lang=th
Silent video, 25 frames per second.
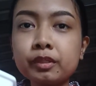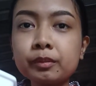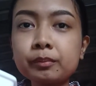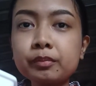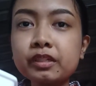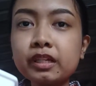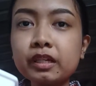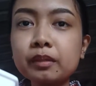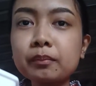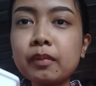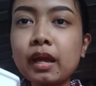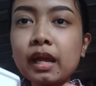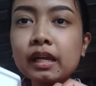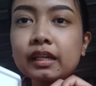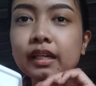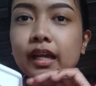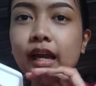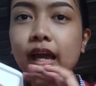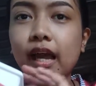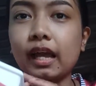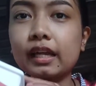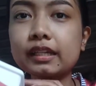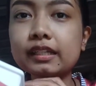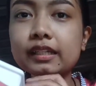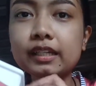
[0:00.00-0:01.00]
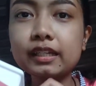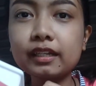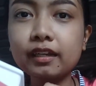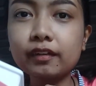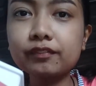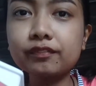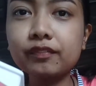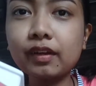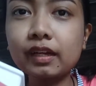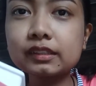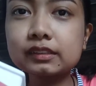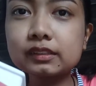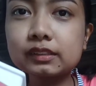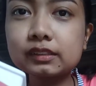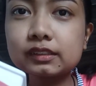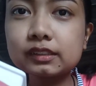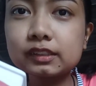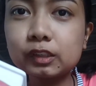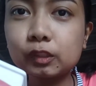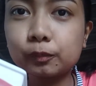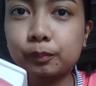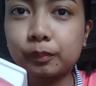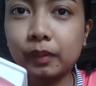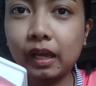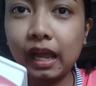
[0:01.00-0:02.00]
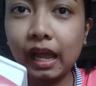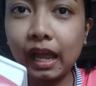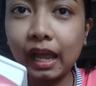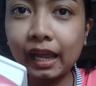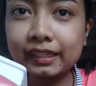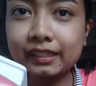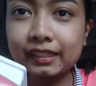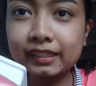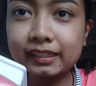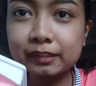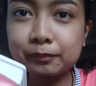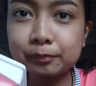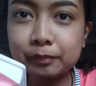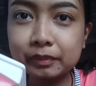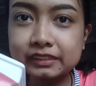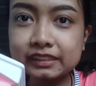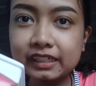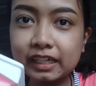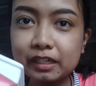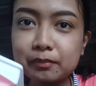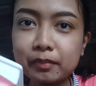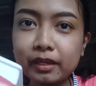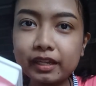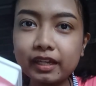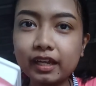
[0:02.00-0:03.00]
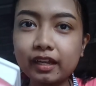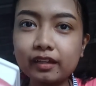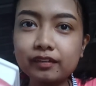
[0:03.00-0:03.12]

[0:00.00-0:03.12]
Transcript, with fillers: เพื่อนๆมากนะคะ ที่รับฟังจนจบค่ะอย่าลืมไปใช้ไหม